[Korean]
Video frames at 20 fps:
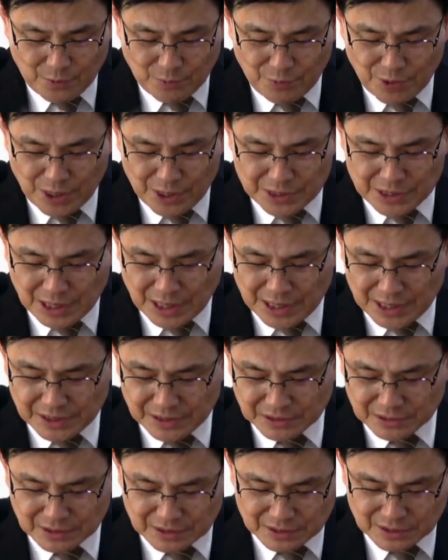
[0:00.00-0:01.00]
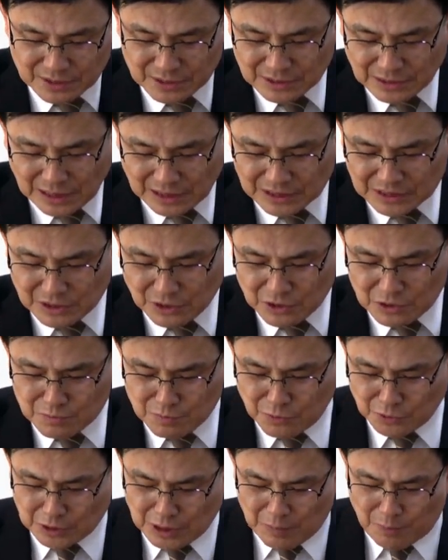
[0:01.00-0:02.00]
왜 야엘은 다른
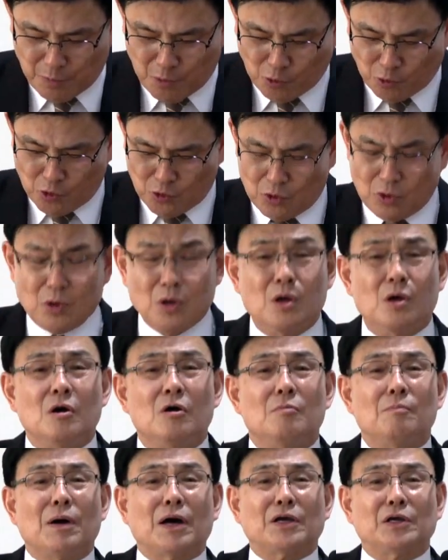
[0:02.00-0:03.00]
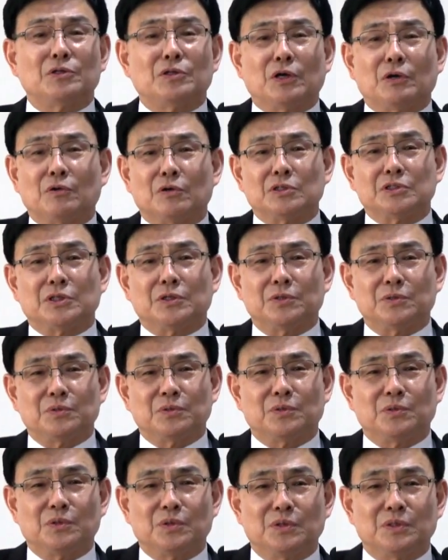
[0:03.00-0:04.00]
여인보다 복을 받게 된 것이에요.
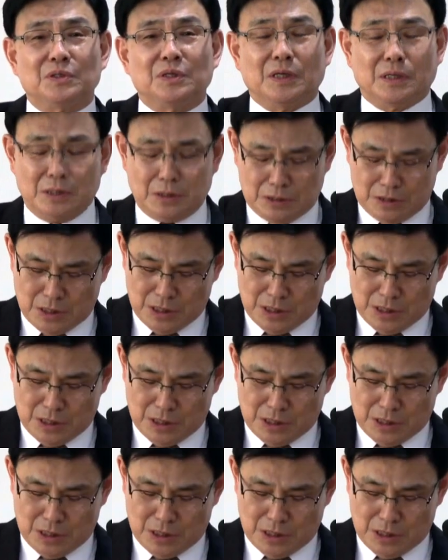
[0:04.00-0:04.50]
예.